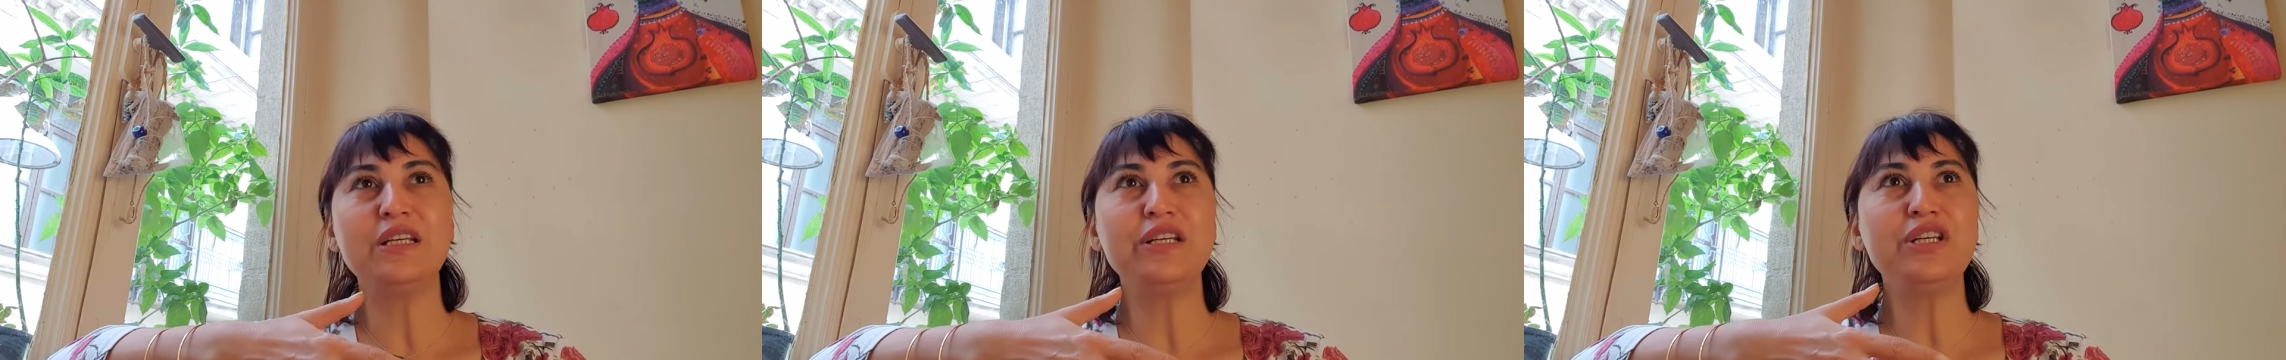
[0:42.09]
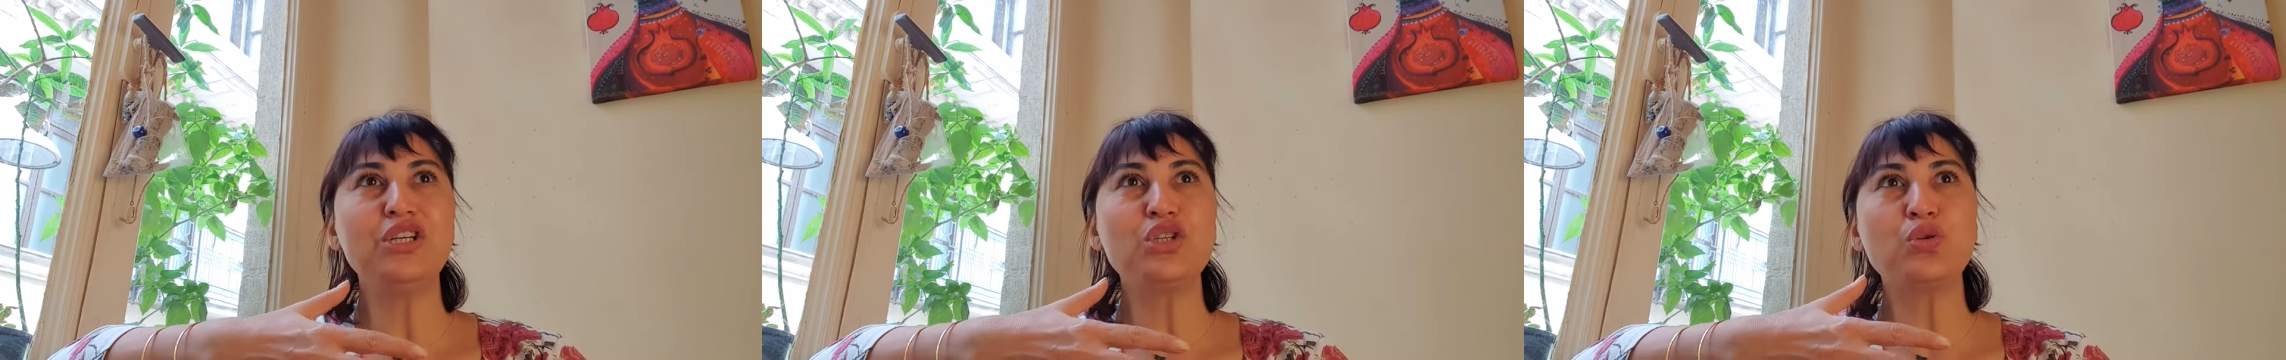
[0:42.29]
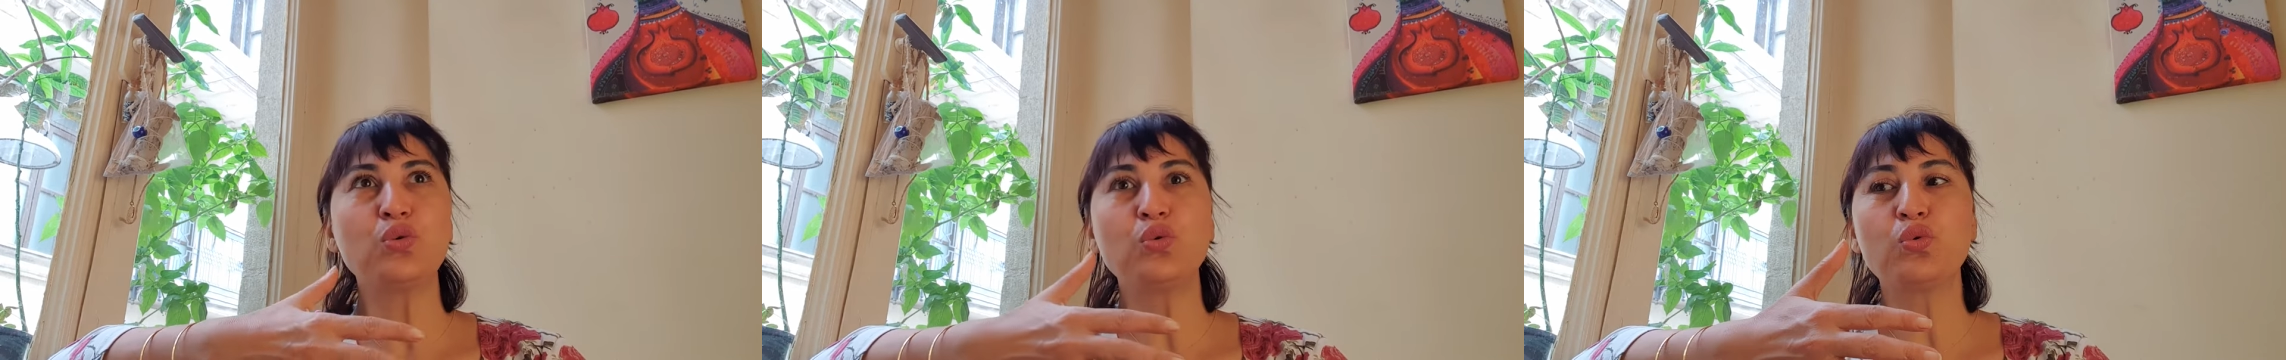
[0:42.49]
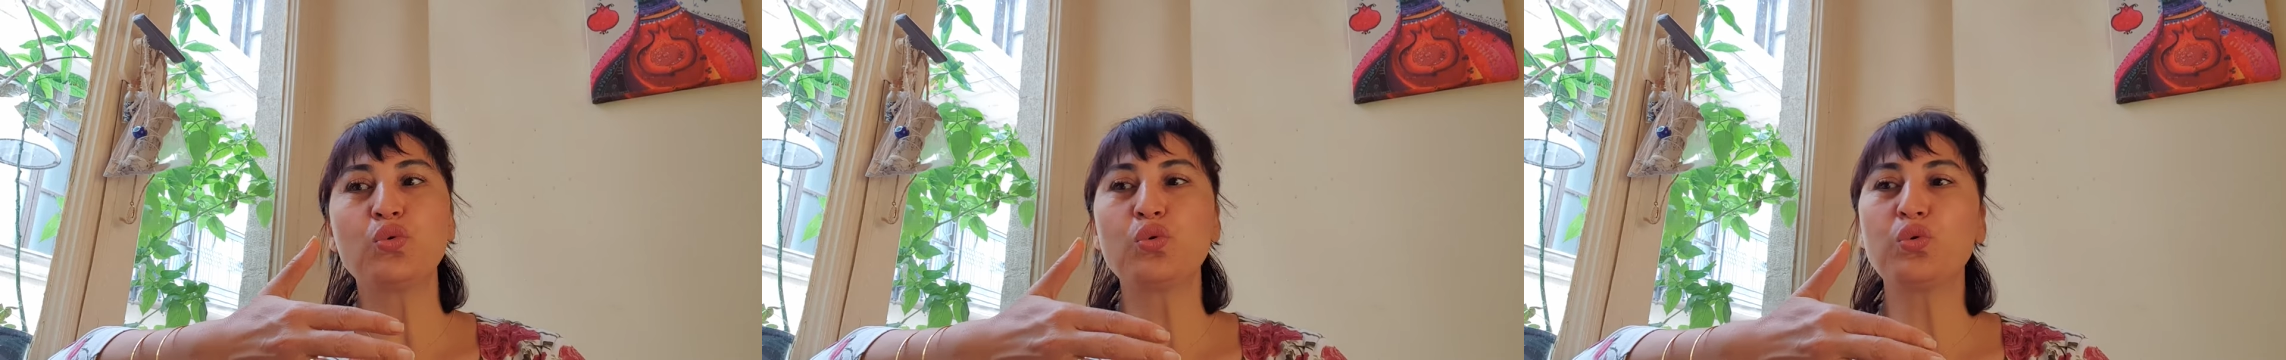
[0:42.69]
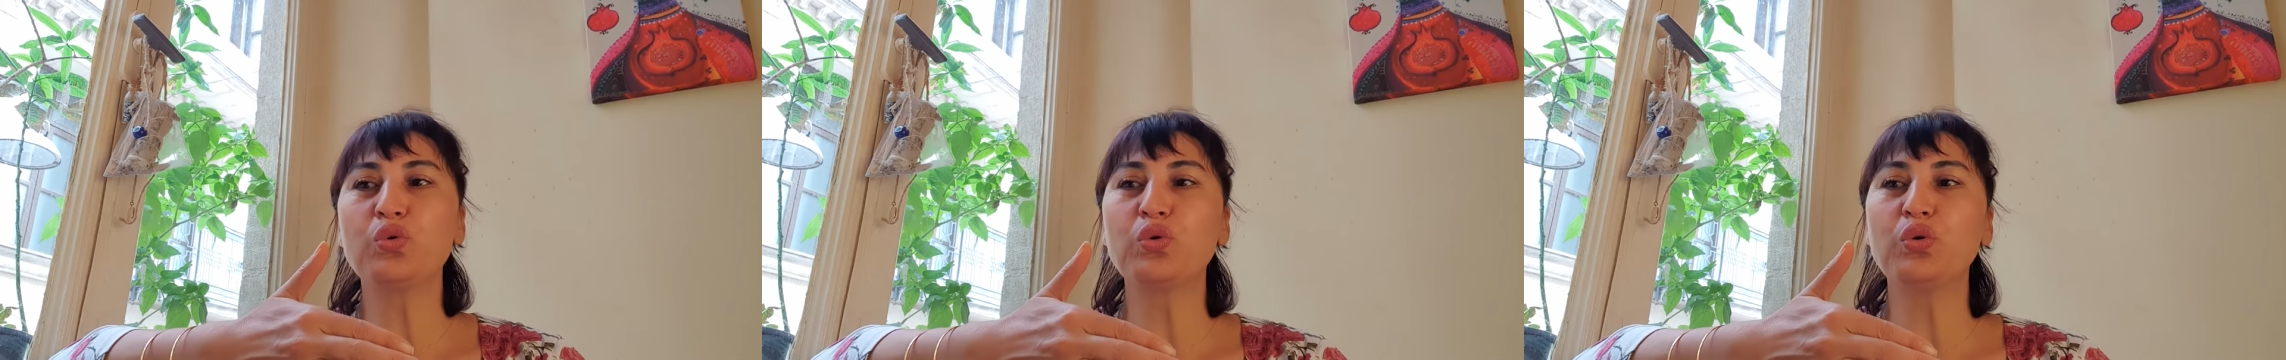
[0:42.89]
iş
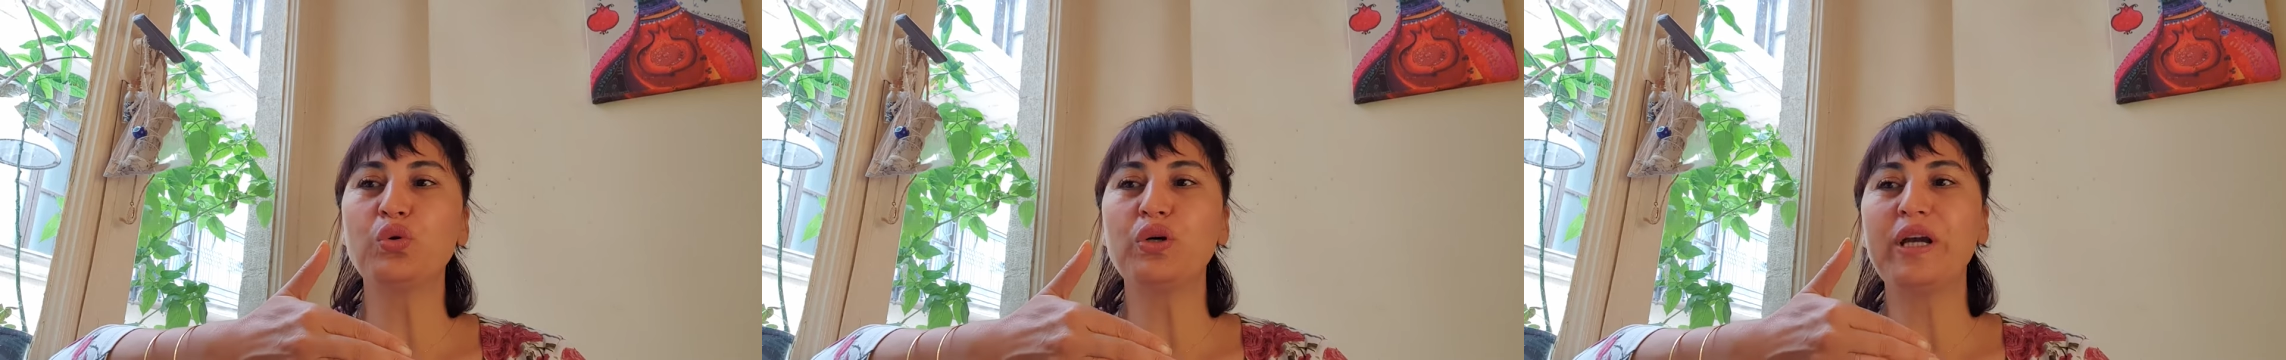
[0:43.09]
hukuku